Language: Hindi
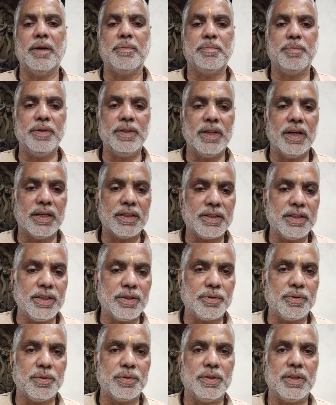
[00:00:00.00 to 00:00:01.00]
अपनी
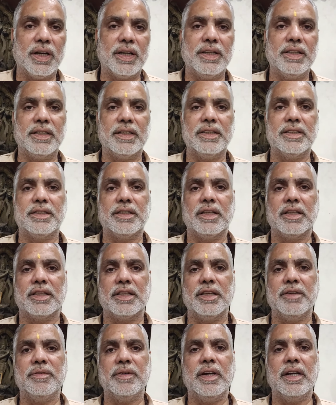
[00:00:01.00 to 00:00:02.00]
अति खुददारी के
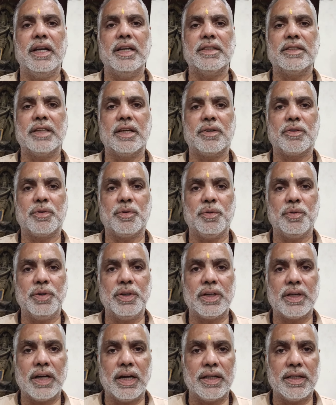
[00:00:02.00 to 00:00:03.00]
चलते हुए ऐसा
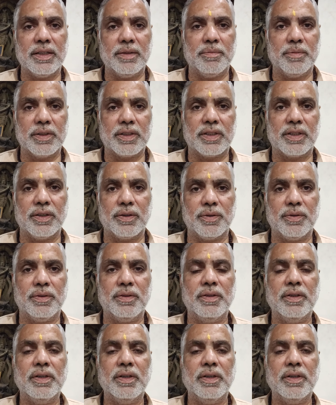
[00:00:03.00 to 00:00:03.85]
कोई कार्य मत करो